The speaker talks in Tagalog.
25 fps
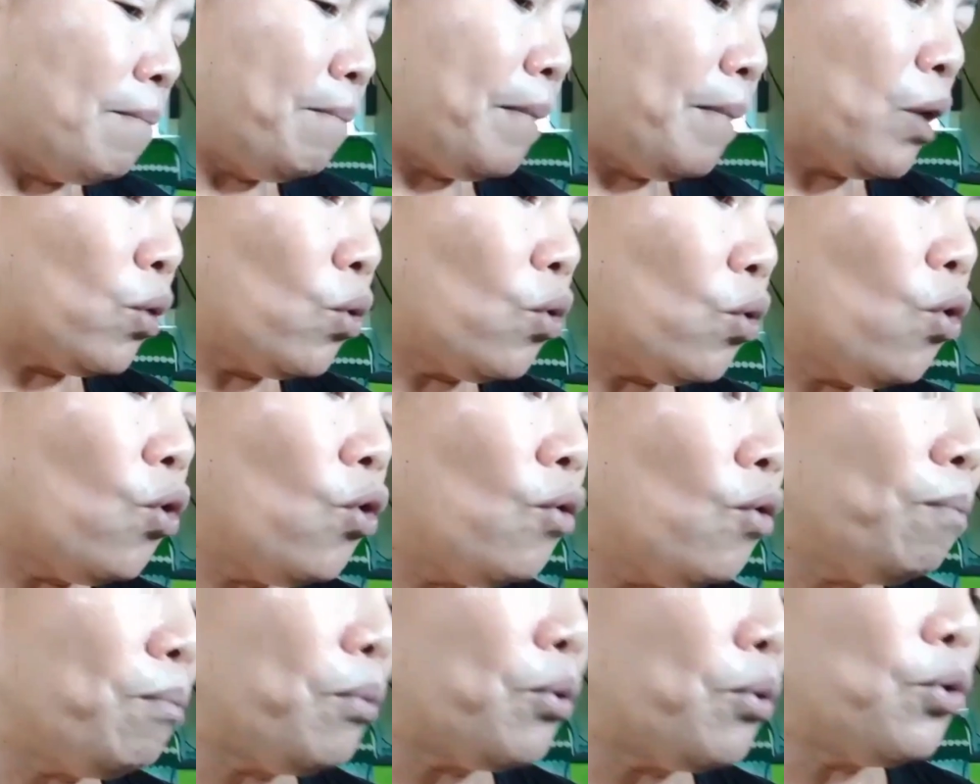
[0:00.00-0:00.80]
Pero
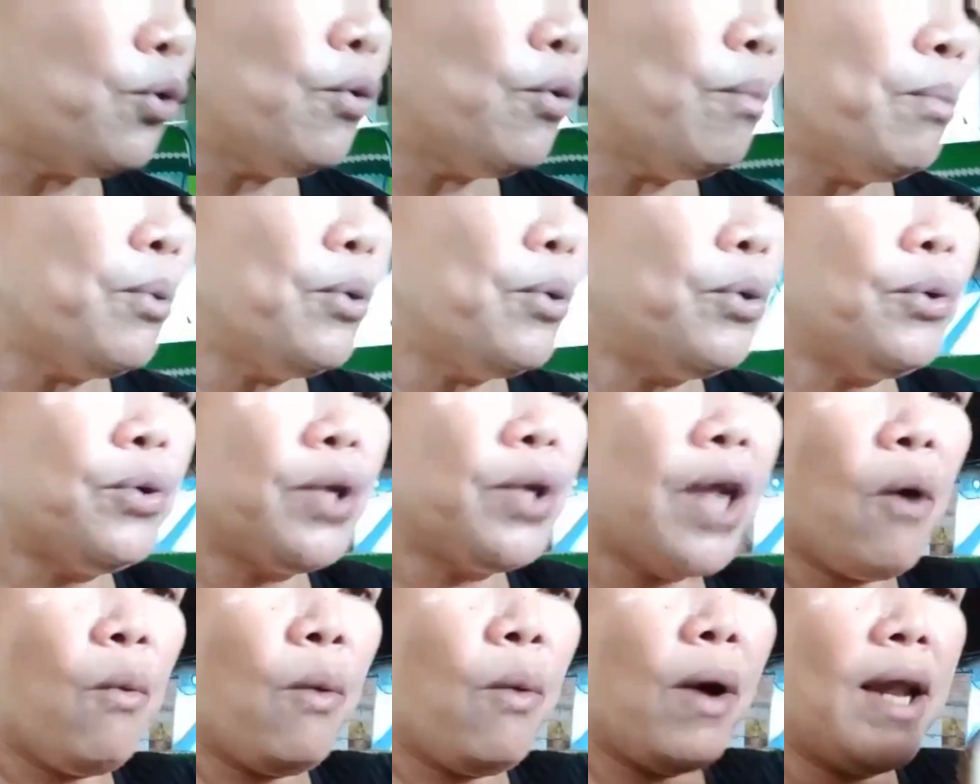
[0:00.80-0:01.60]
kung
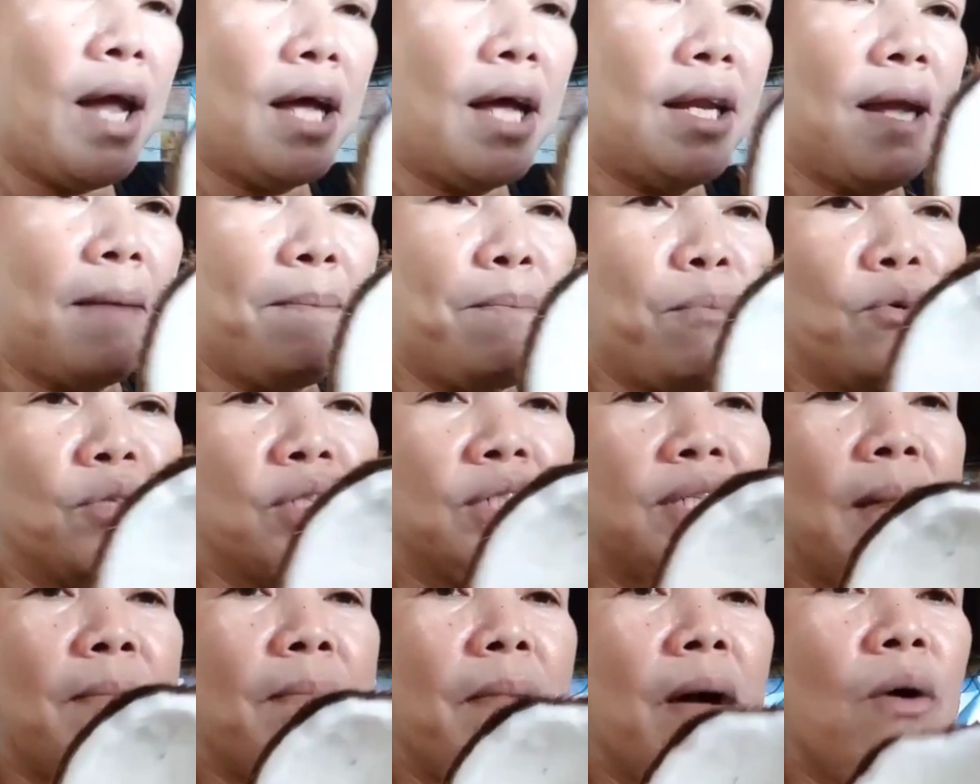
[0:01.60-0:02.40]
punong-puno na, wala na
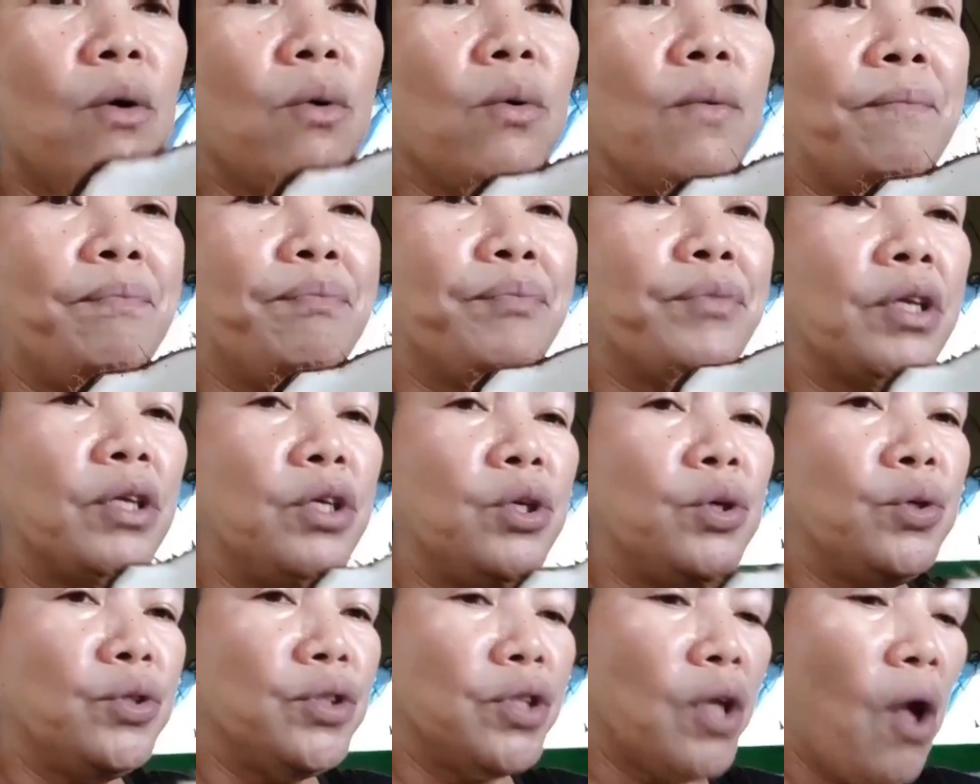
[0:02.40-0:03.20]
pong sabaw,
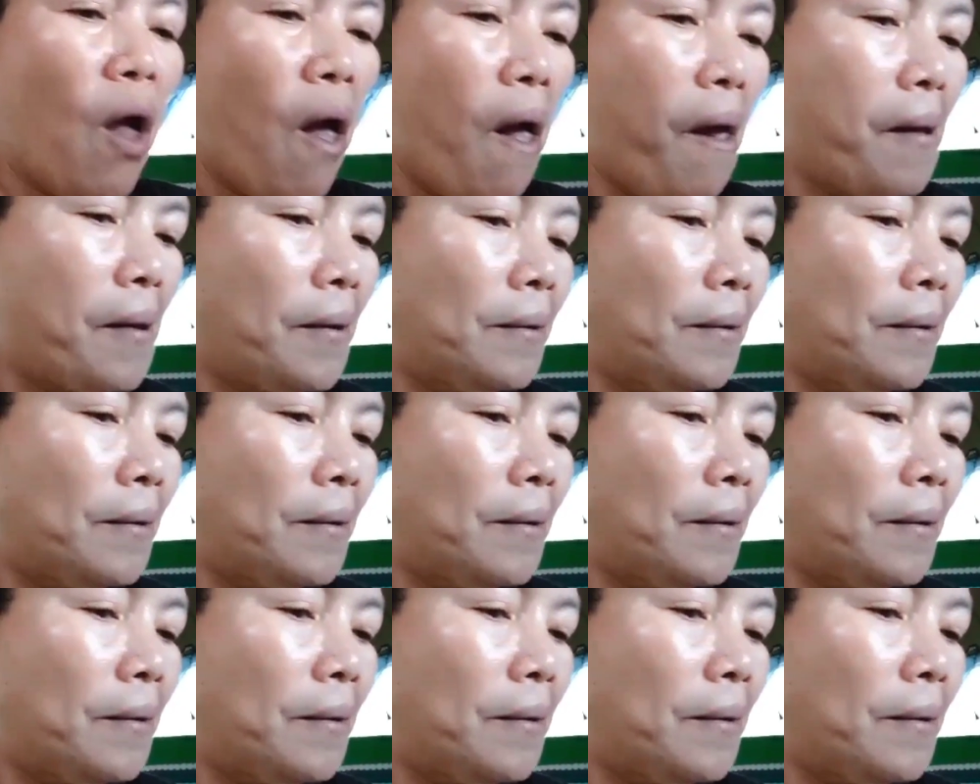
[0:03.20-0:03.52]
yun.